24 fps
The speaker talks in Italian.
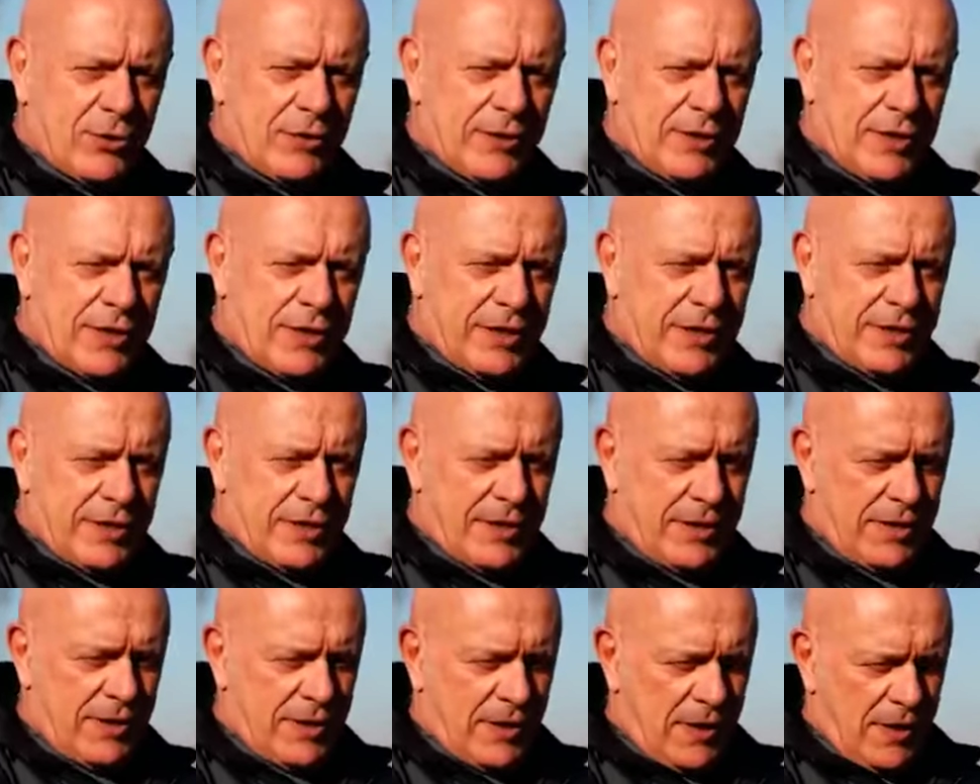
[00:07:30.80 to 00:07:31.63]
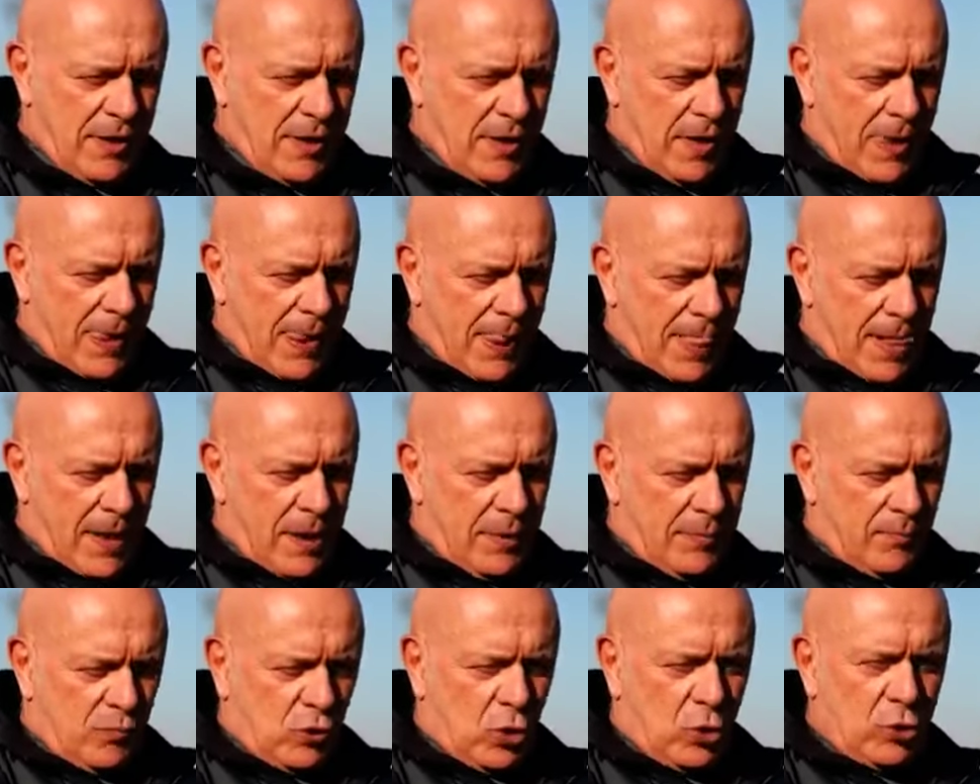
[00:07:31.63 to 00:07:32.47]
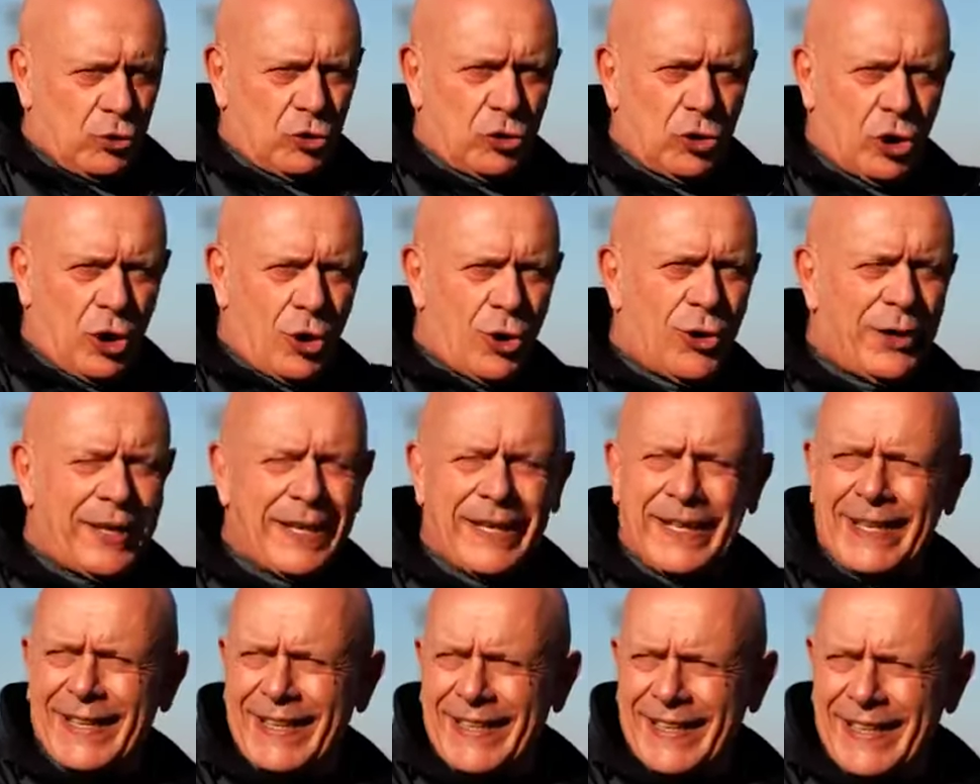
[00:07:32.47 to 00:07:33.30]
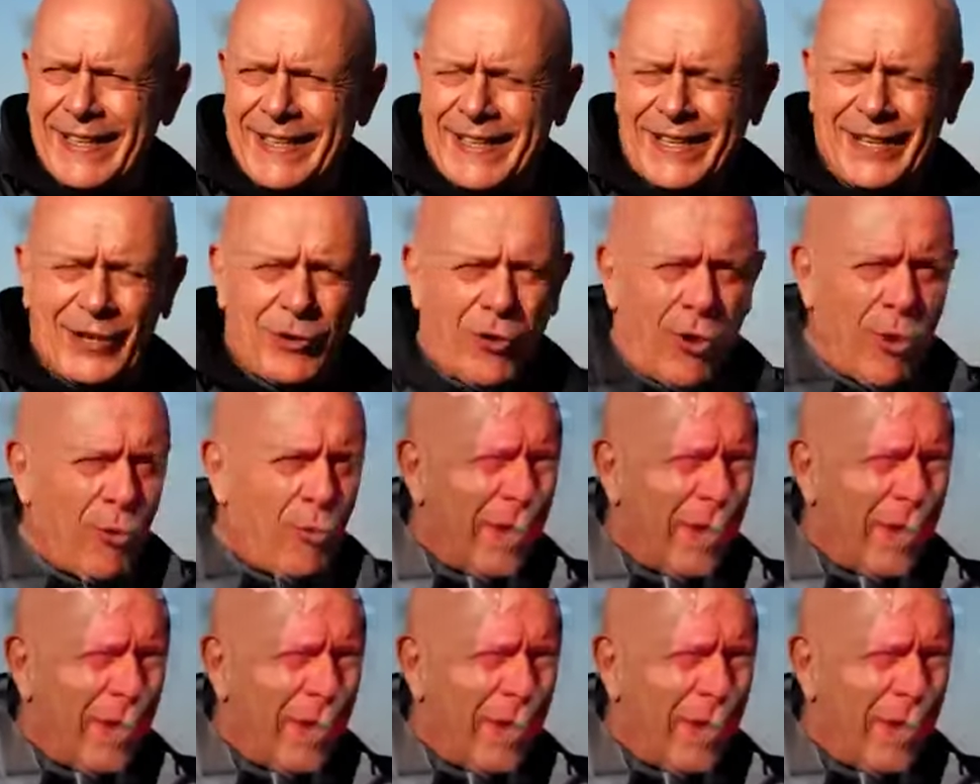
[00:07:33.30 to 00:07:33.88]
con eh, con che ero a